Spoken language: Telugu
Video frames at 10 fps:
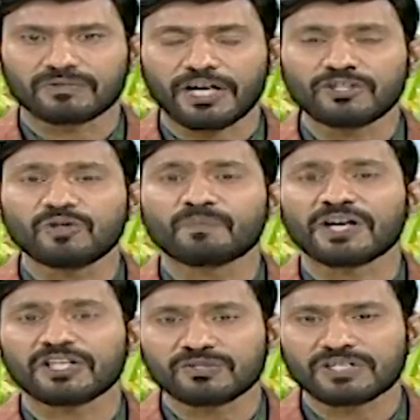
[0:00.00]
రైతులు
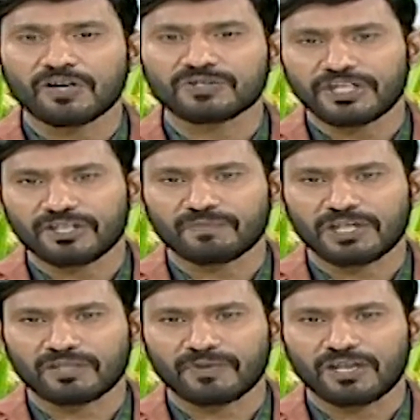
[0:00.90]
పంటలు సాగు చేయటం
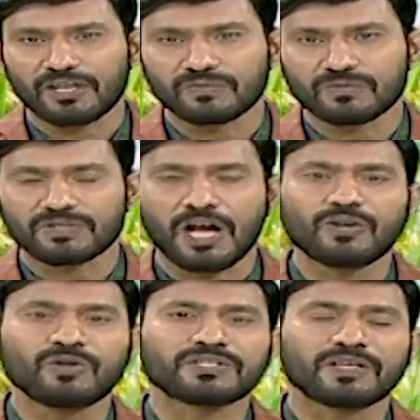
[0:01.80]
మాత్రమే కాదు
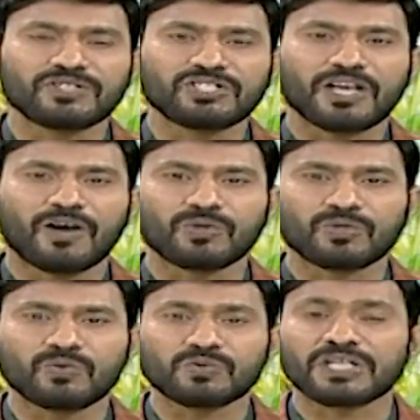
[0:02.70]
సాగులో సమిష్టిగా
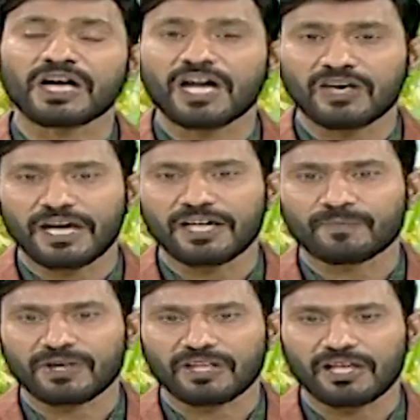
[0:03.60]
ఉంటూ సంఘాలుగా
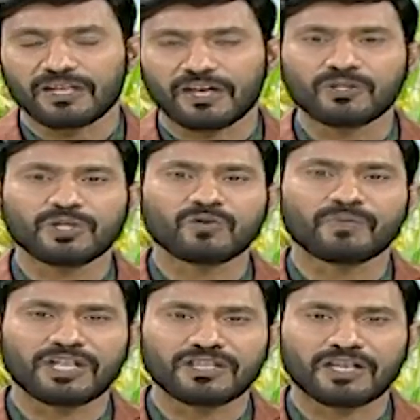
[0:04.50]
ఏర్పడితే రైతులకు
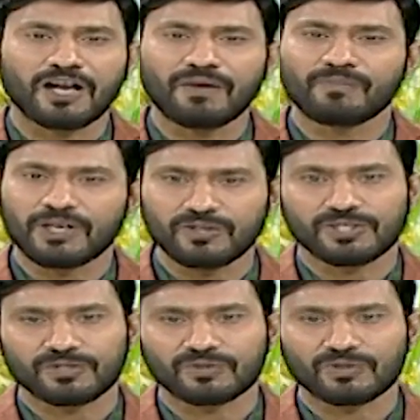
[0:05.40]
మరింతగా మేలు
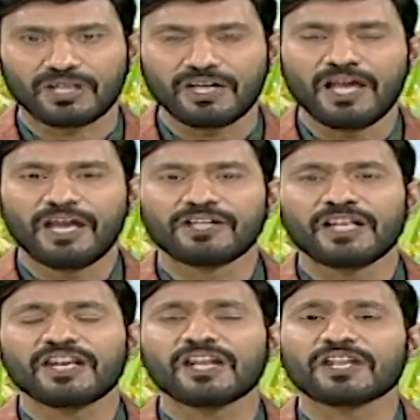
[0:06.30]
జరుగుతుంది
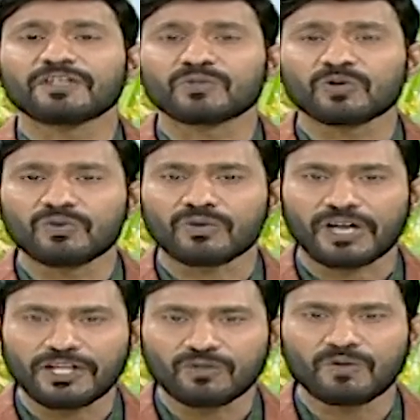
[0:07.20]
ఇదే నినాదంతో
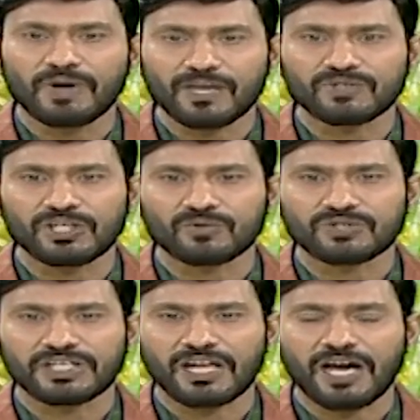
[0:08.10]
రైతుకు బలం
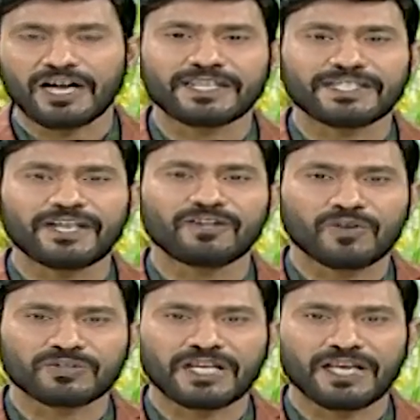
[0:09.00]
చేకూర్చేలా రిటైర్డ్
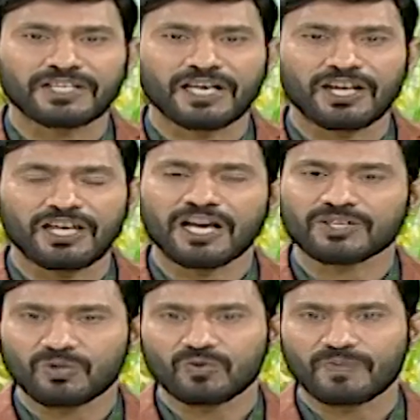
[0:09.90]
వ్యవసాయ అధికారి
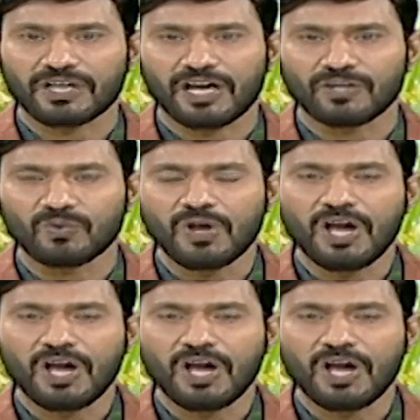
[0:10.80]
అశోక్ కుమార్ గారు